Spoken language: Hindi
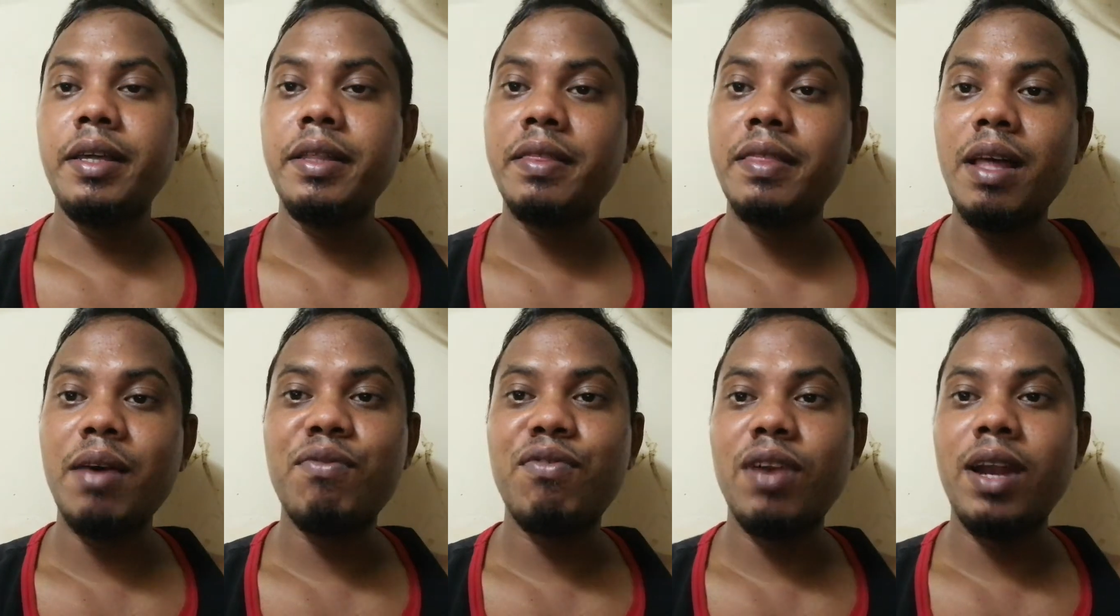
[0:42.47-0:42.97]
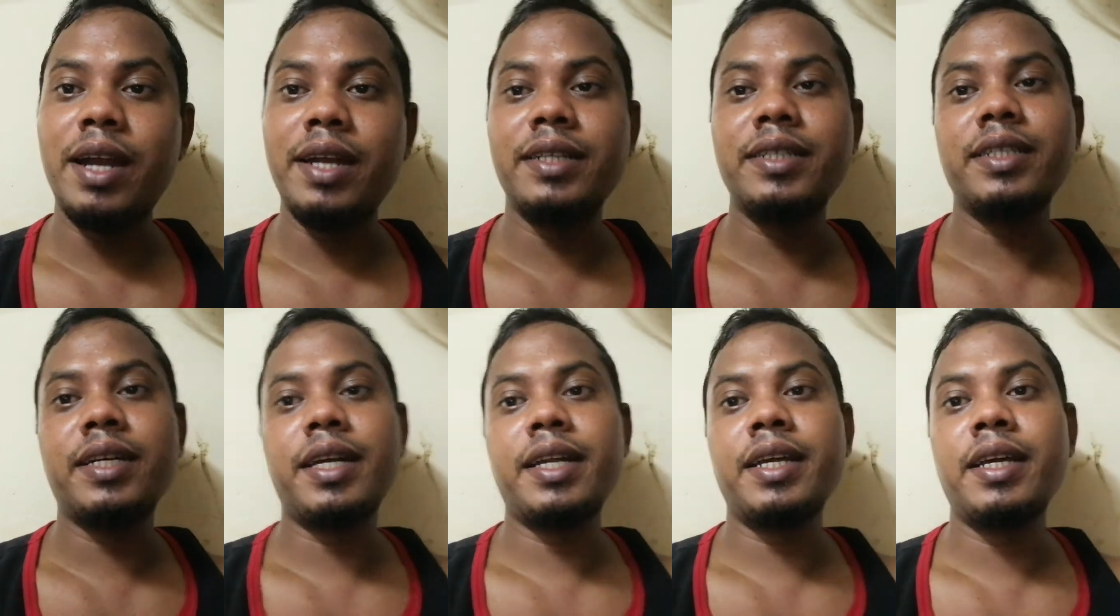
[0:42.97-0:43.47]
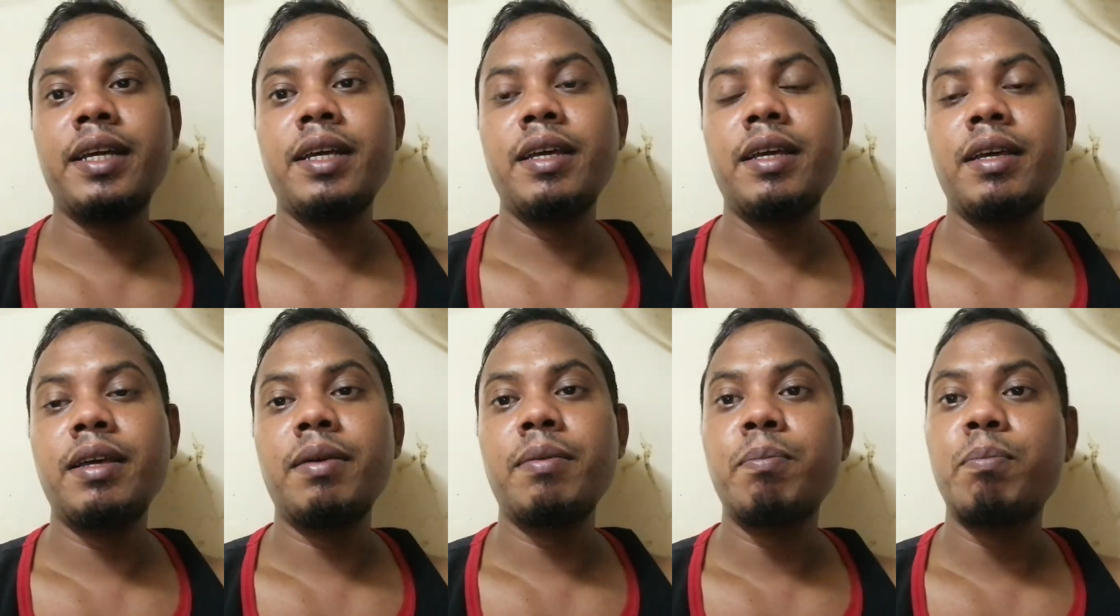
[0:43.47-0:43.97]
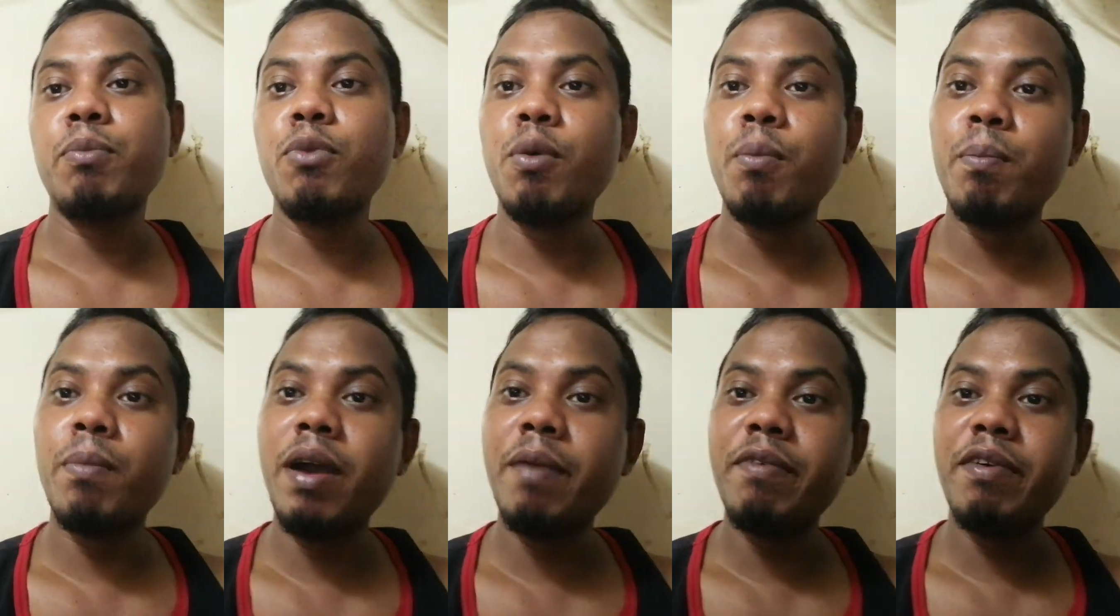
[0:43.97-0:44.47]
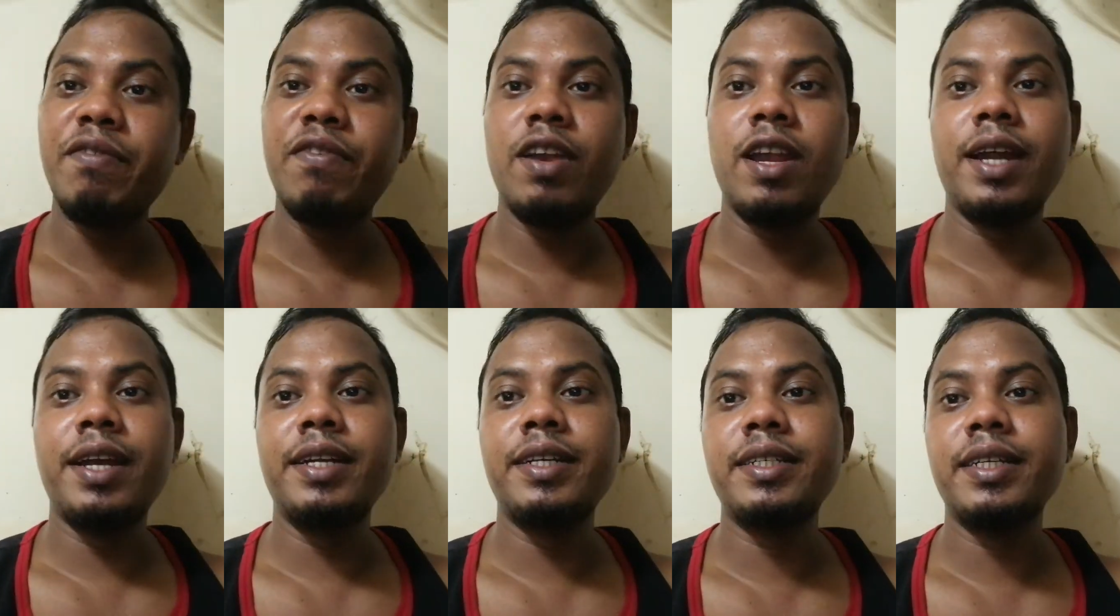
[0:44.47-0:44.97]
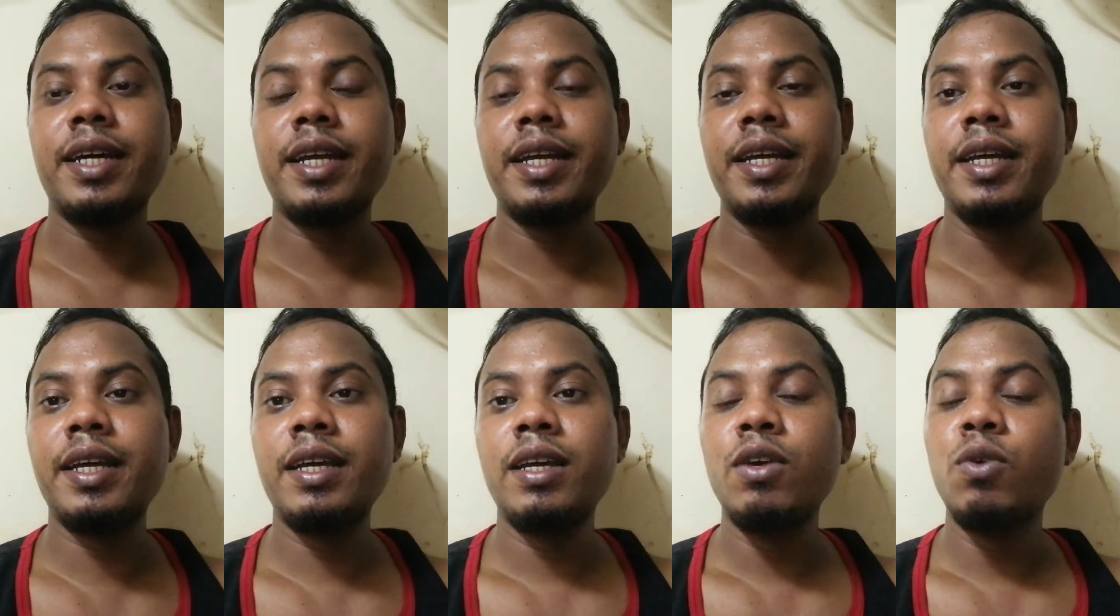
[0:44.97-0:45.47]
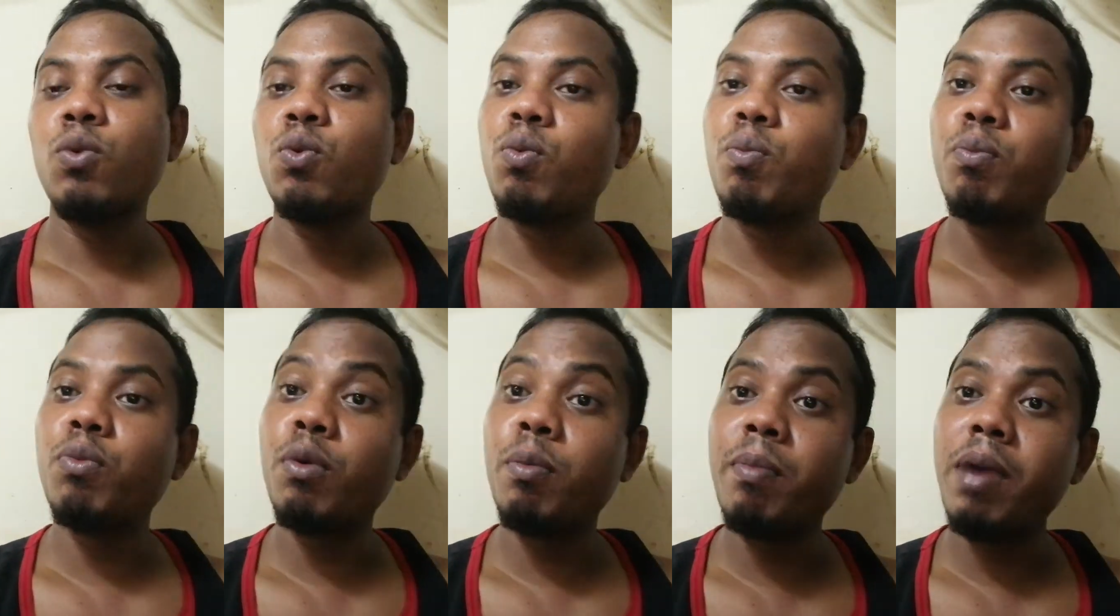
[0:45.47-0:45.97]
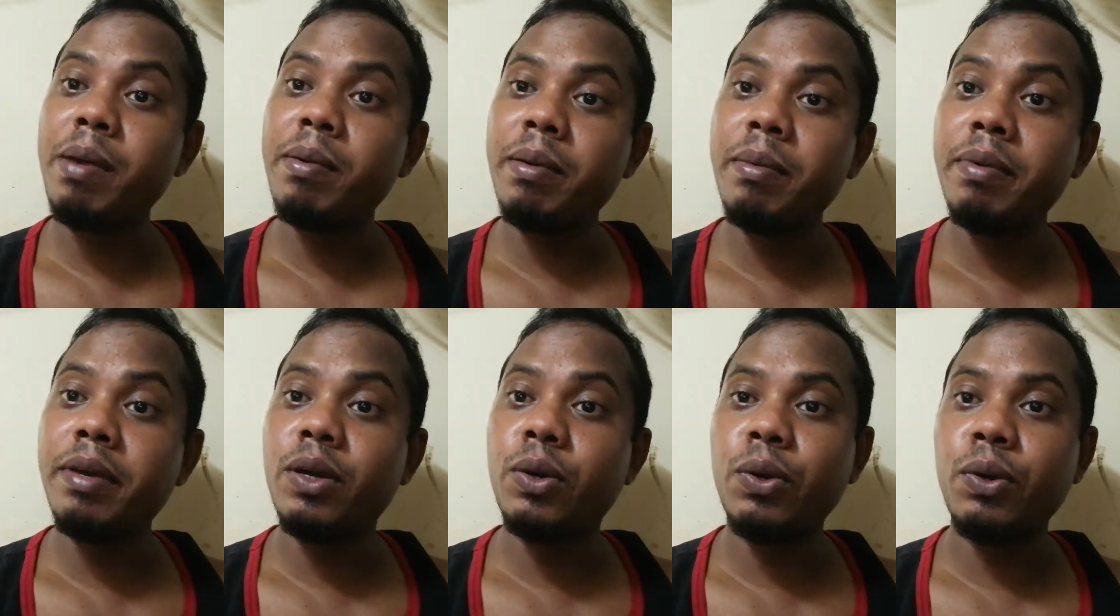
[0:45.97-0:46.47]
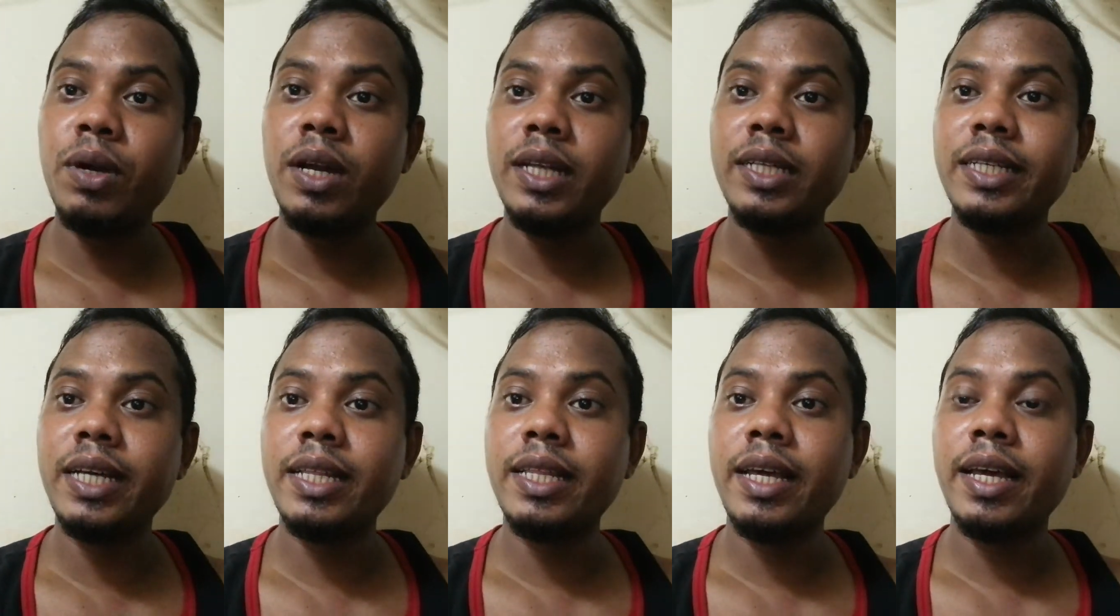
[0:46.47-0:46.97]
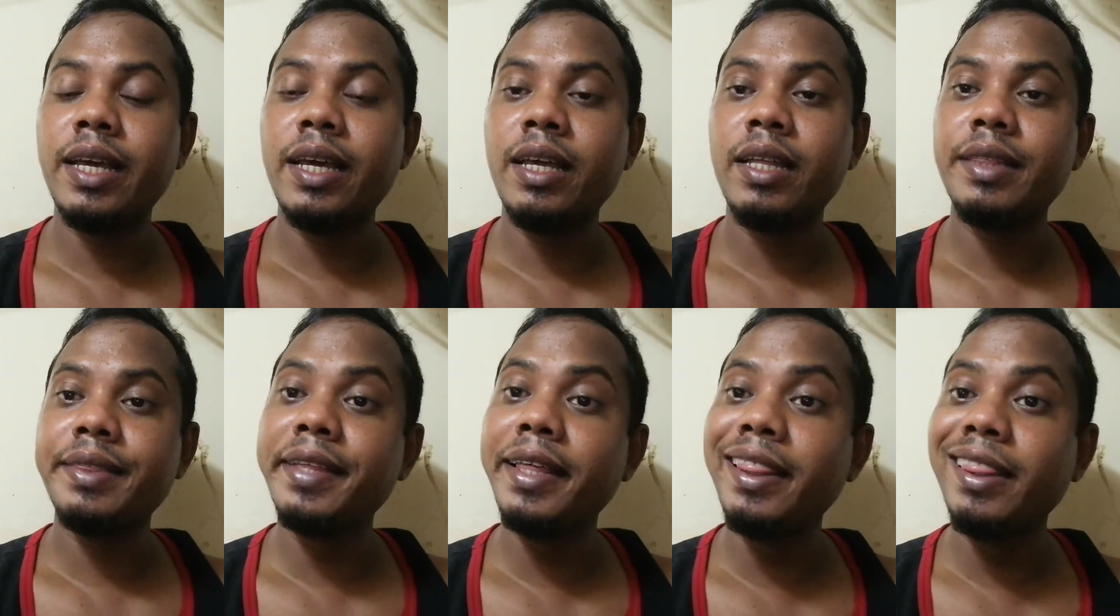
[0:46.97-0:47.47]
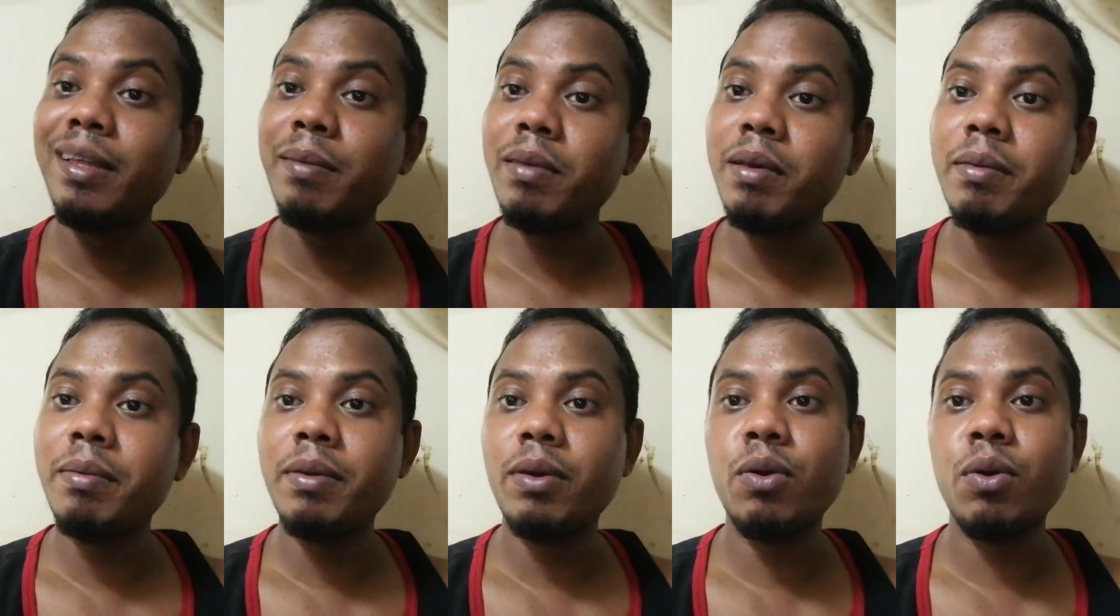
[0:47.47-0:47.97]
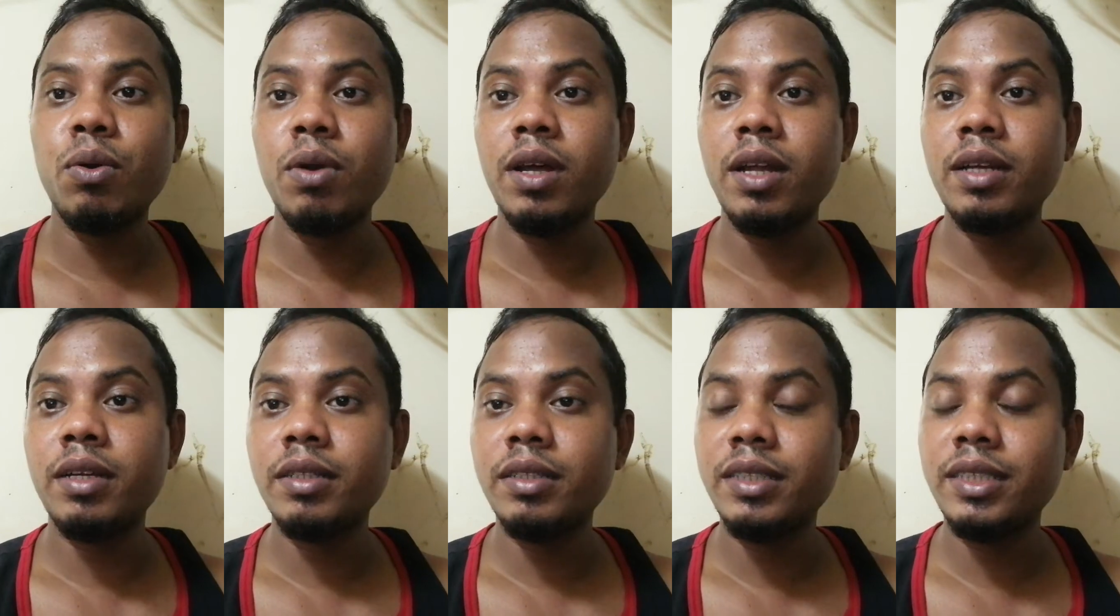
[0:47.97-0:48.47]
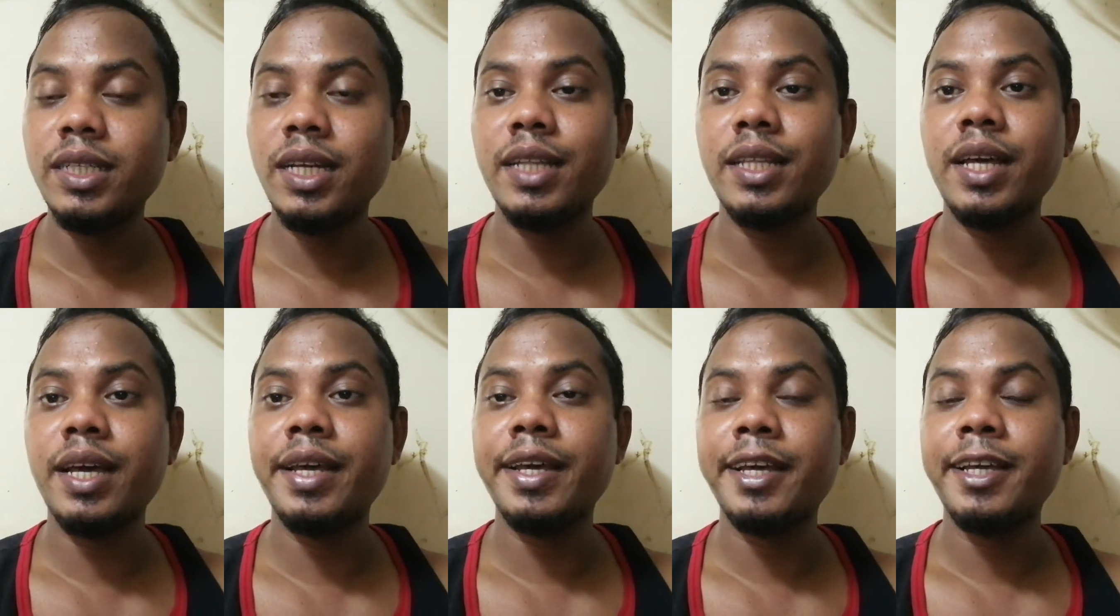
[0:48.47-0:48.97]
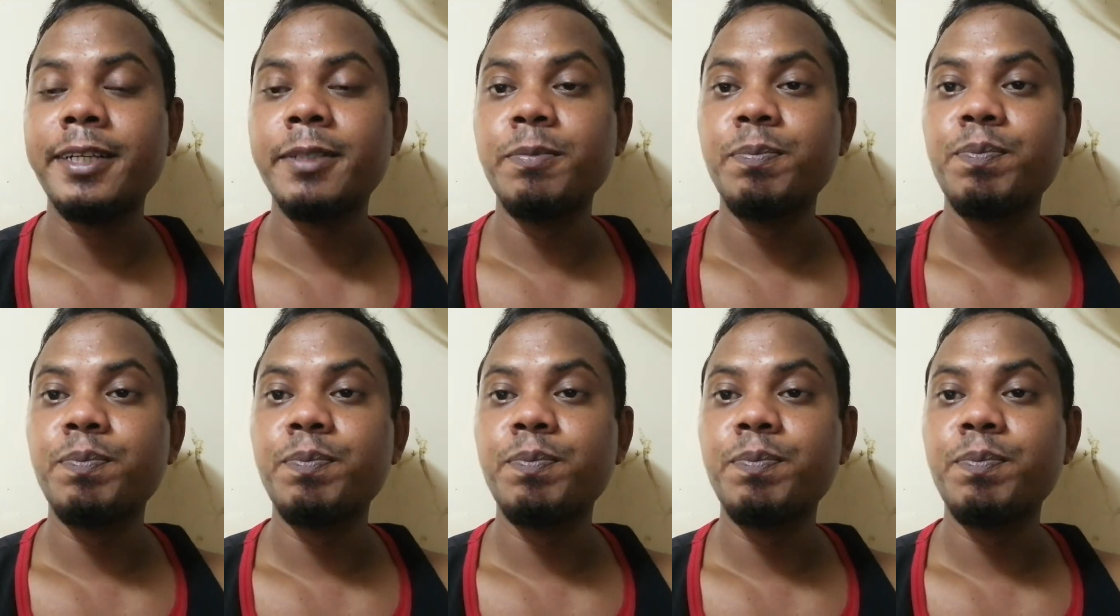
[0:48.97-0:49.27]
इतना फ्लाइट जा रहे हैं मुंबई में फ्लाइट जा रहे मुंबई में भी कोरोना ज़्यादा है दिल्ली में भी कोरोना ज़्यादा है